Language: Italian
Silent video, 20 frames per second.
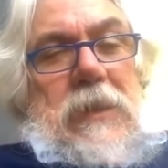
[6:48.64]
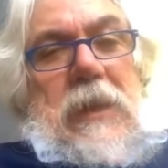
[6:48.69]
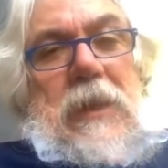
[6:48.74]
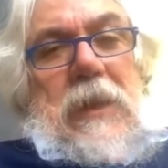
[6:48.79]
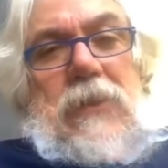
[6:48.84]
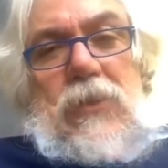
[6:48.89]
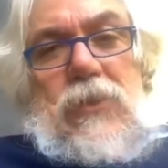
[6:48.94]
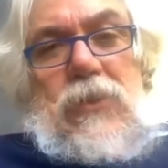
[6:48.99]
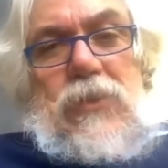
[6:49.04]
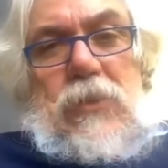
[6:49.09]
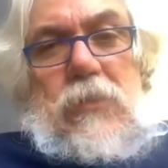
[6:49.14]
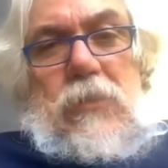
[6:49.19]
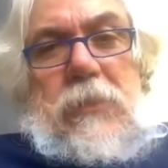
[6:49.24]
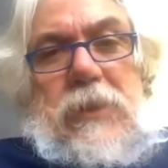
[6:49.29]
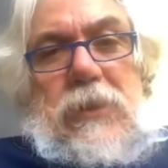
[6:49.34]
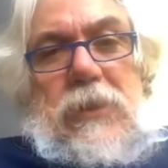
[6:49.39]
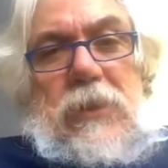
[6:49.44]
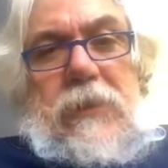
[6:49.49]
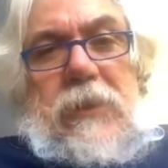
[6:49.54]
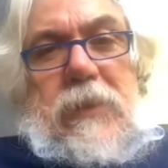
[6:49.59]
saranno lo
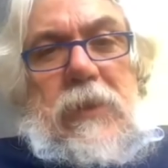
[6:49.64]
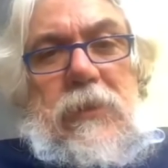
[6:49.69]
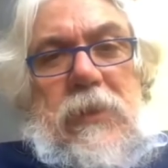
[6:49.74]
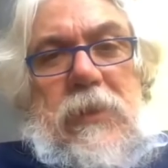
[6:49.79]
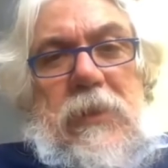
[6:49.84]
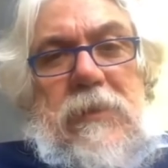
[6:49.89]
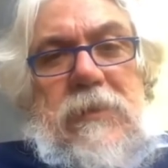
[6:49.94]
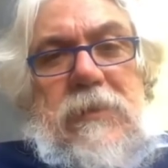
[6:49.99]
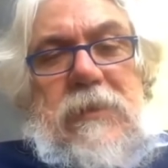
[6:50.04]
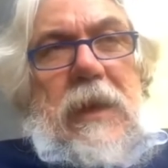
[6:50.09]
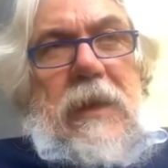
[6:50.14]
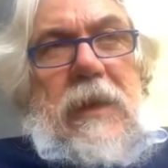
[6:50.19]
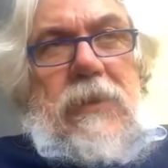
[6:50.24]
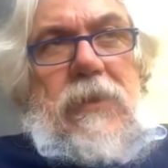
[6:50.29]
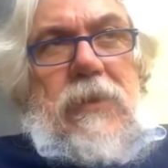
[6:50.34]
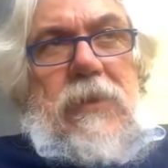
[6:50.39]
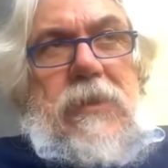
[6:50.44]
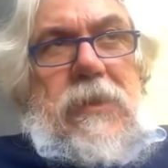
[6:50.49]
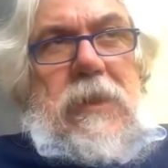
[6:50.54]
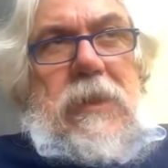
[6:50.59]
strumento che verrà
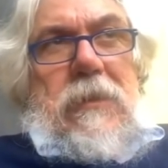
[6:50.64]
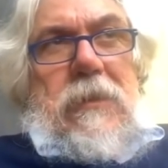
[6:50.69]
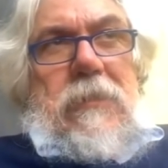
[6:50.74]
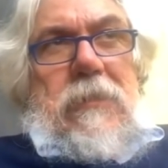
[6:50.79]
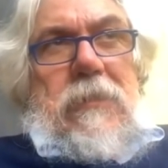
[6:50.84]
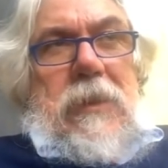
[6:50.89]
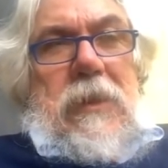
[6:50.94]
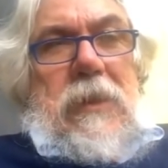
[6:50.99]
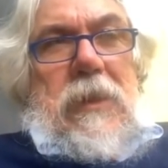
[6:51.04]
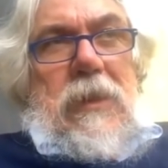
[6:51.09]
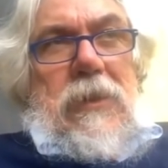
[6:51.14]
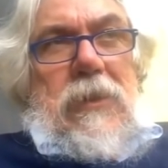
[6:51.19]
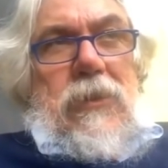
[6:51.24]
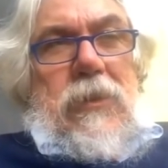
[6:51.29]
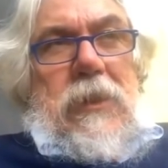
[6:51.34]
utilizzato insieme alla